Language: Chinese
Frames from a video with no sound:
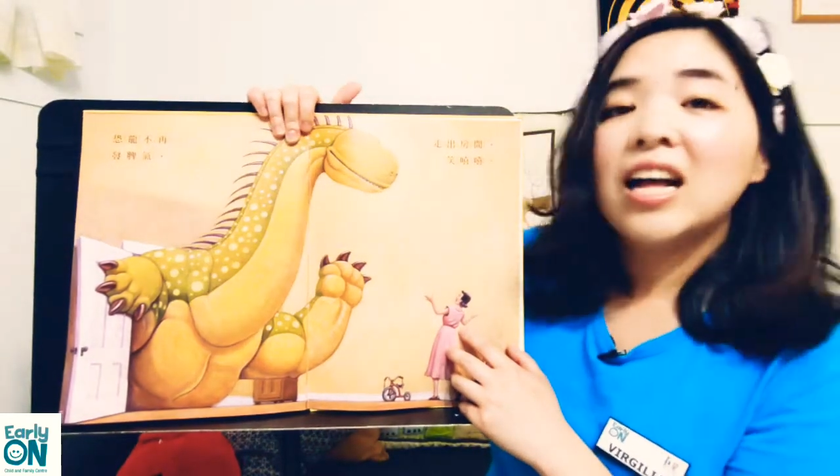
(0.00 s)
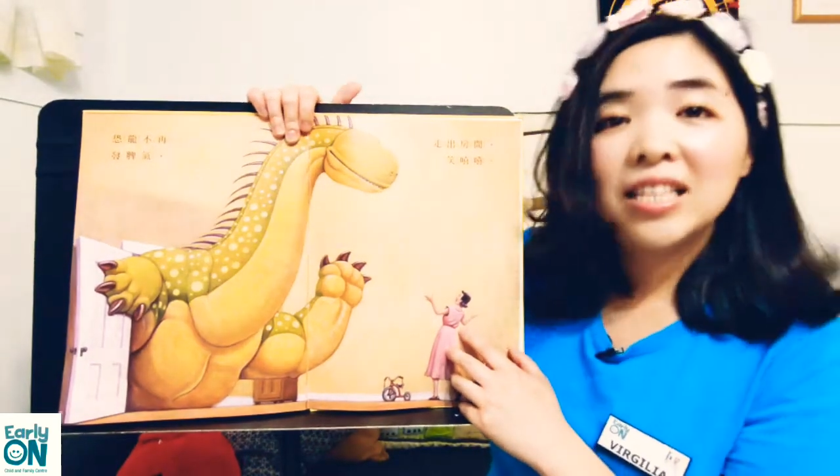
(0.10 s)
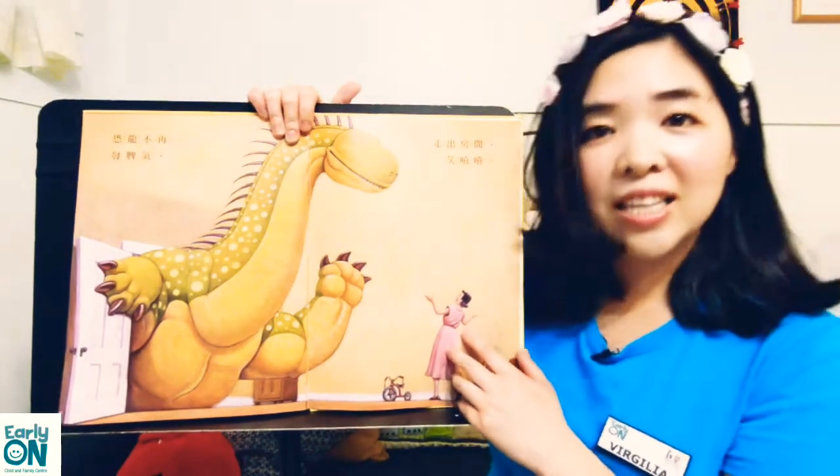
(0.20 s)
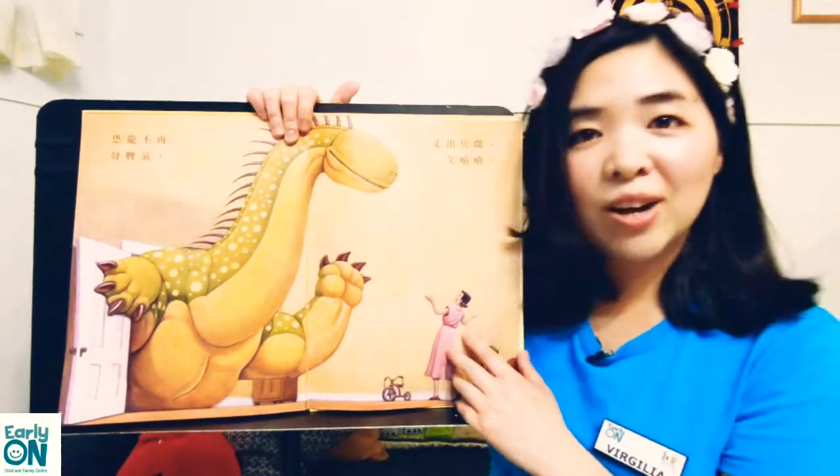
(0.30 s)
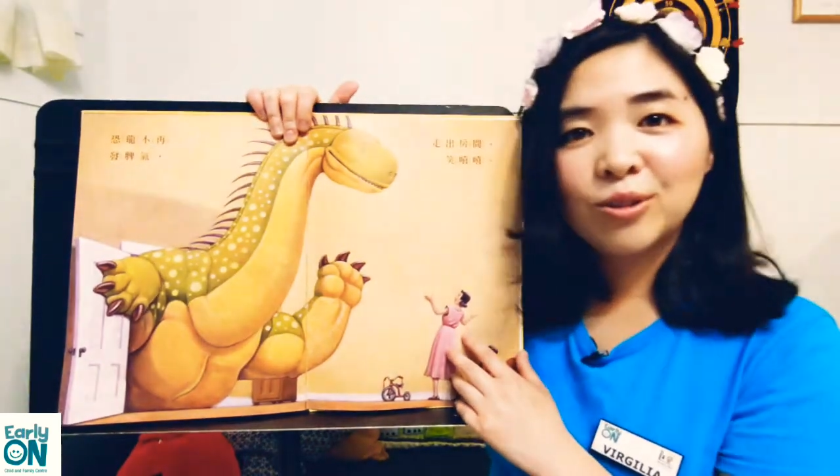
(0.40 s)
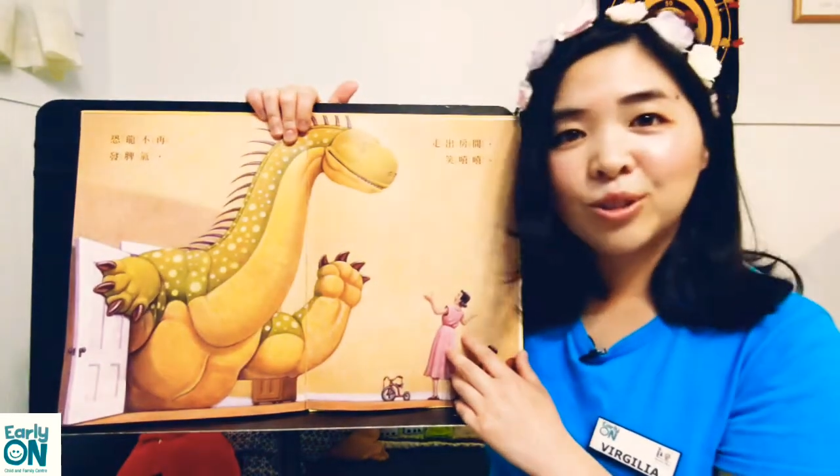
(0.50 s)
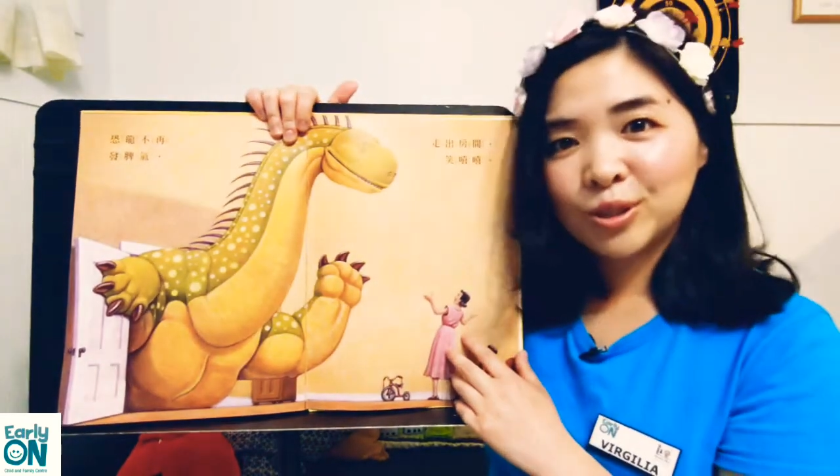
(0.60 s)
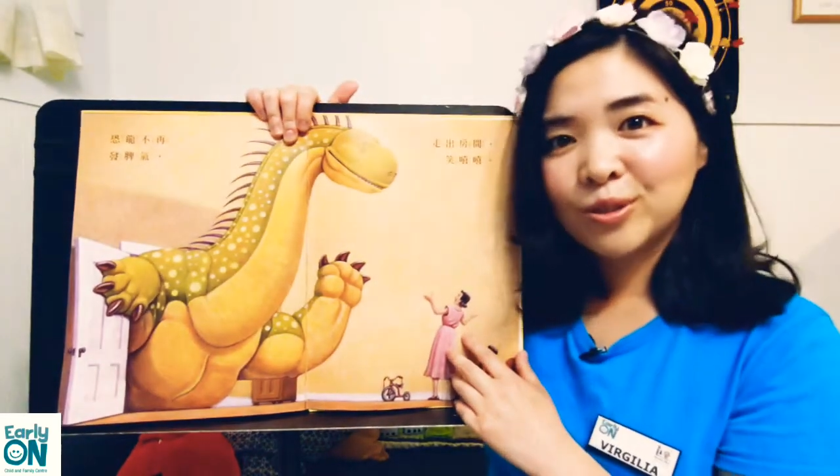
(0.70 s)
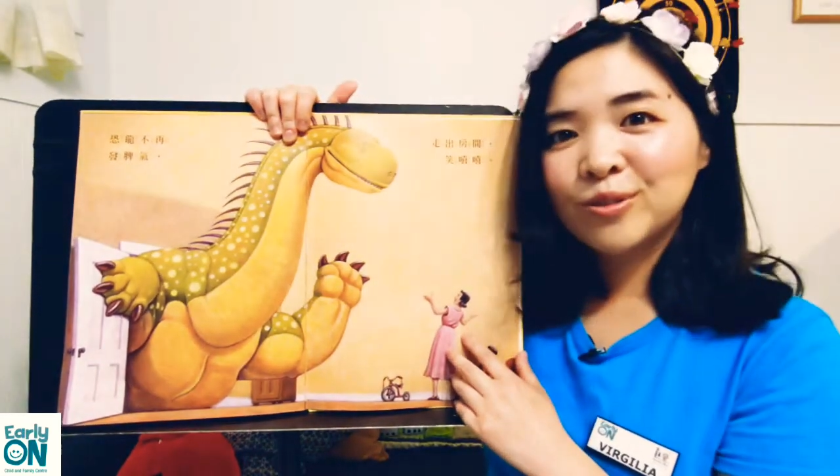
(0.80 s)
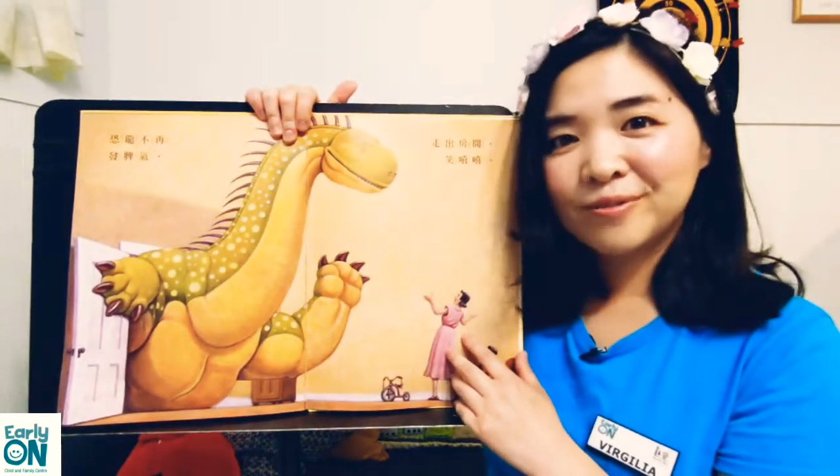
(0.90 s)
走
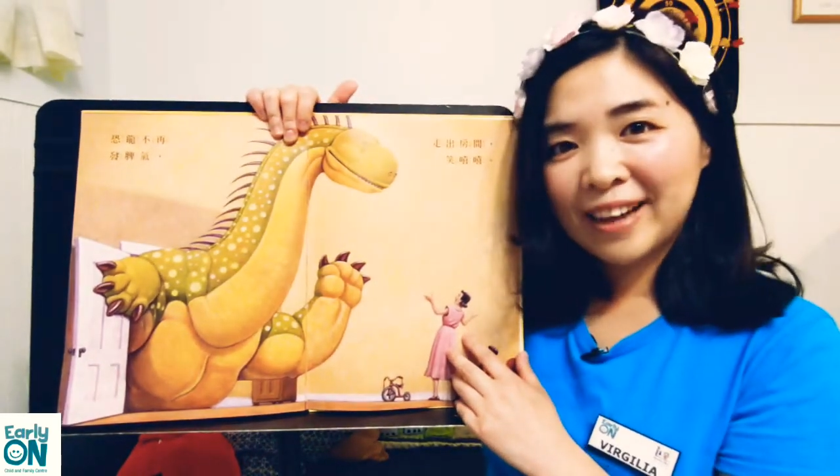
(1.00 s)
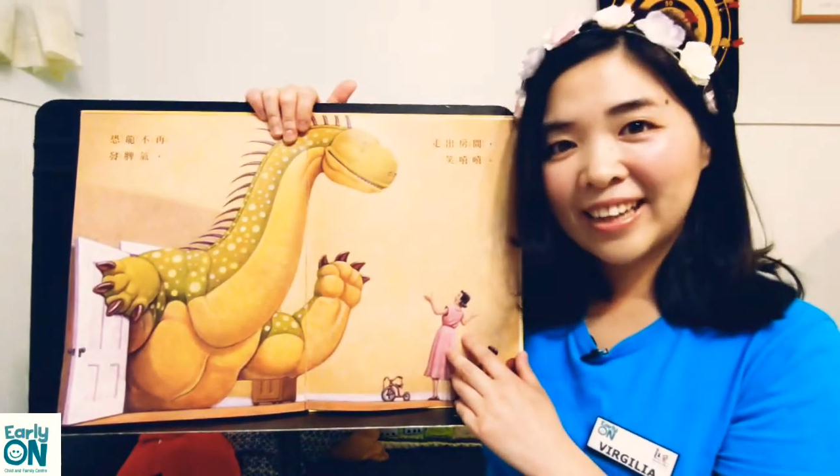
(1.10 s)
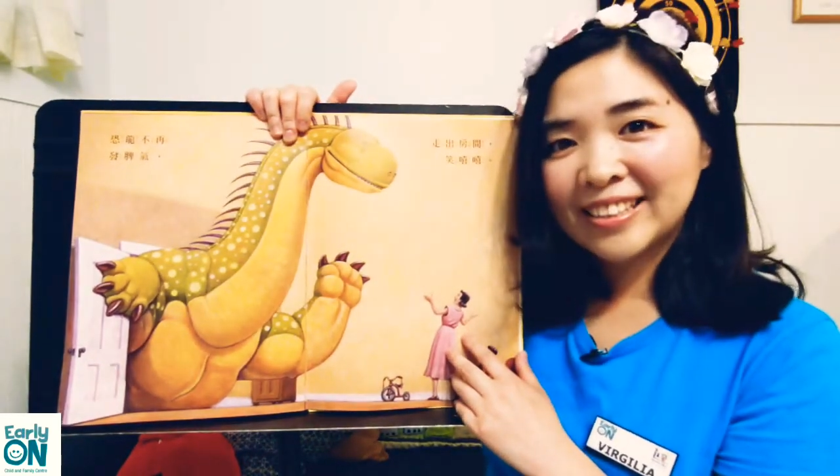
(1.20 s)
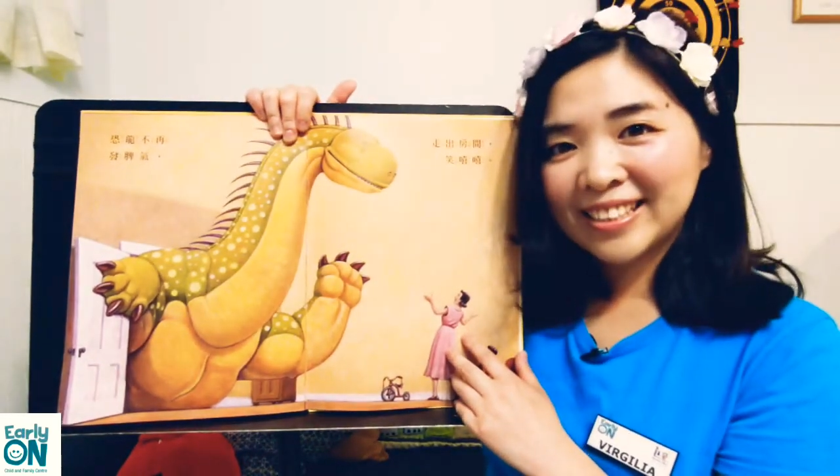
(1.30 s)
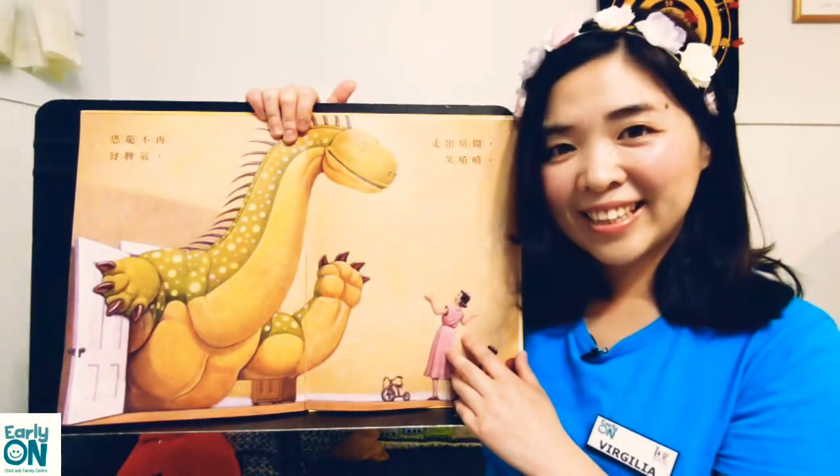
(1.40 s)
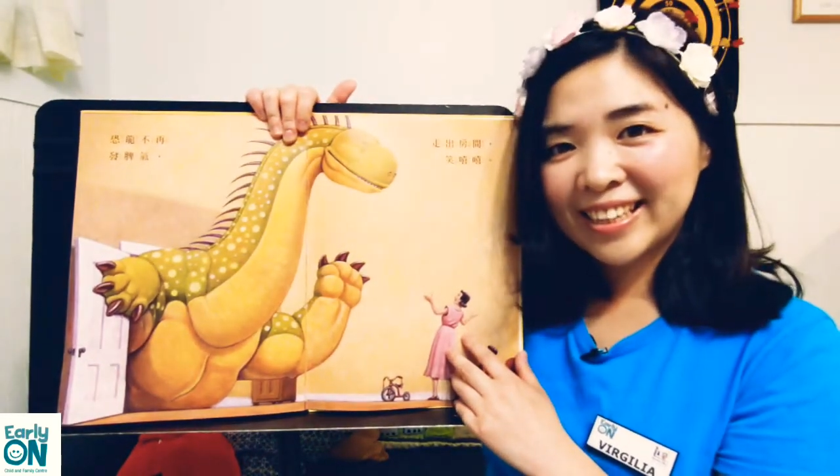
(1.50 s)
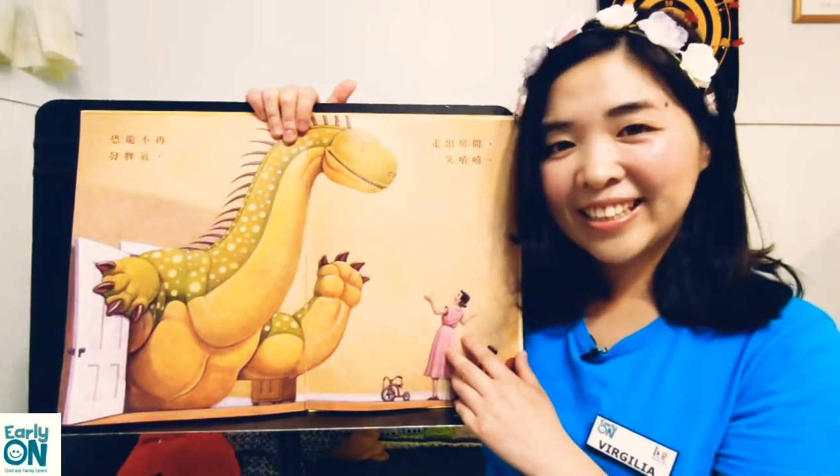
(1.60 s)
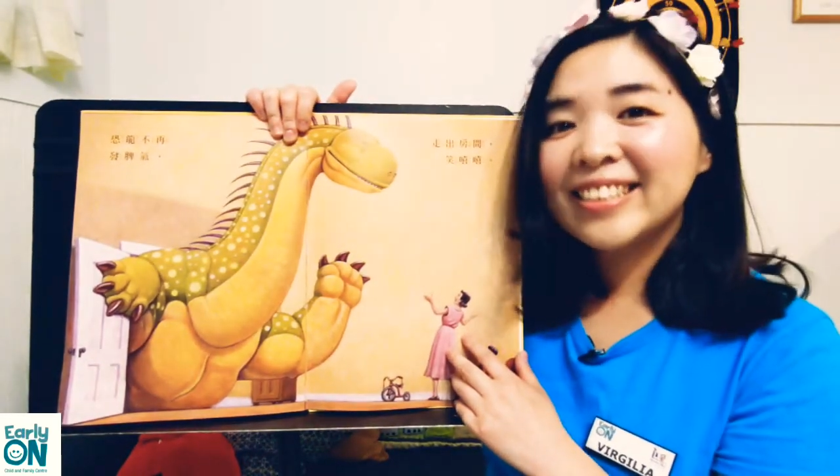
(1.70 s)
出房间